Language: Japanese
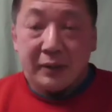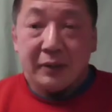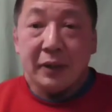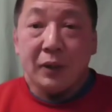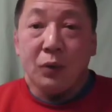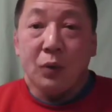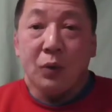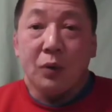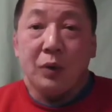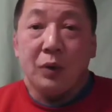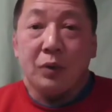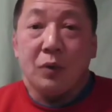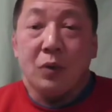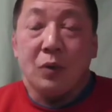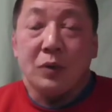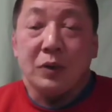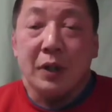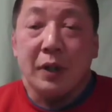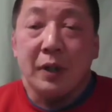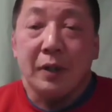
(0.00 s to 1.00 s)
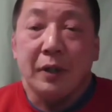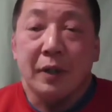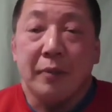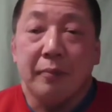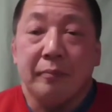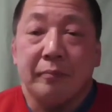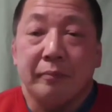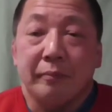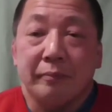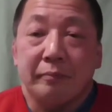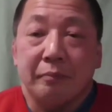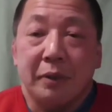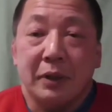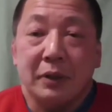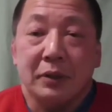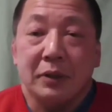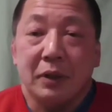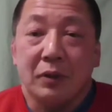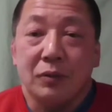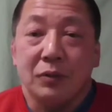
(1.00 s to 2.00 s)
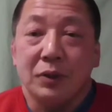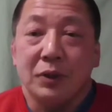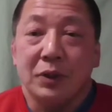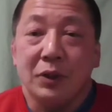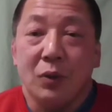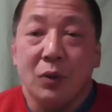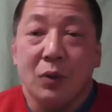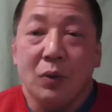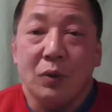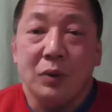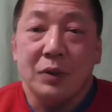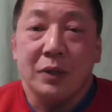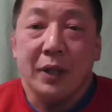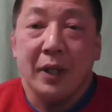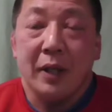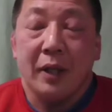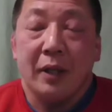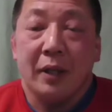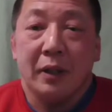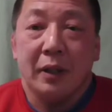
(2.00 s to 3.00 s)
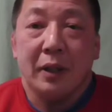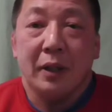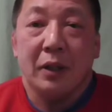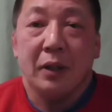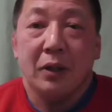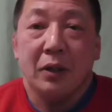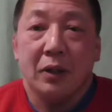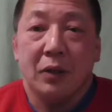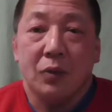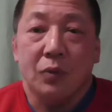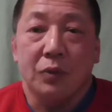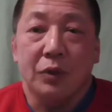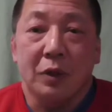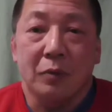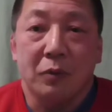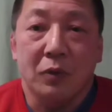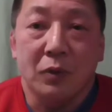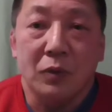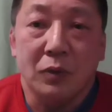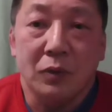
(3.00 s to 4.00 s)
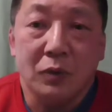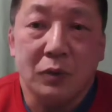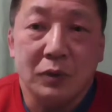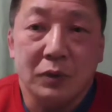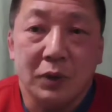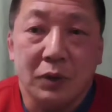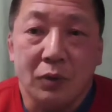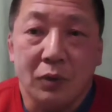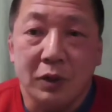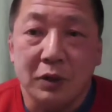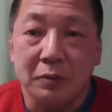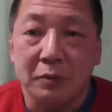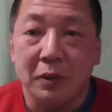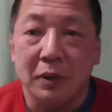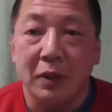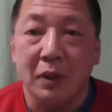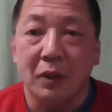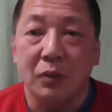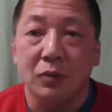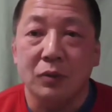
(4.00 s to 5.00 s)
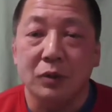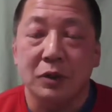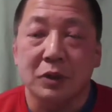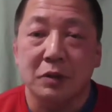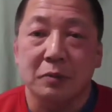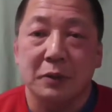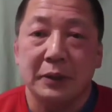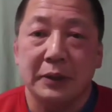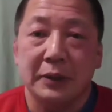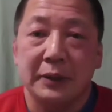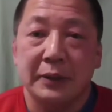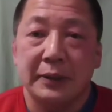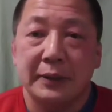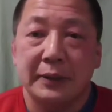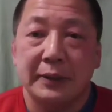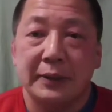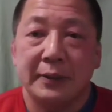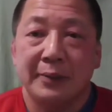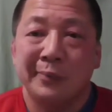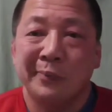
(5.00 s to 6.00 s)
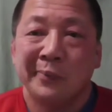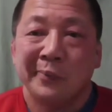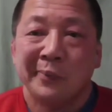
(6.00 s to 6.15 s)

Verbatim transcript: 佐渡伊藤酒店晩酌151へ。今夜も佐渡島からお送りします。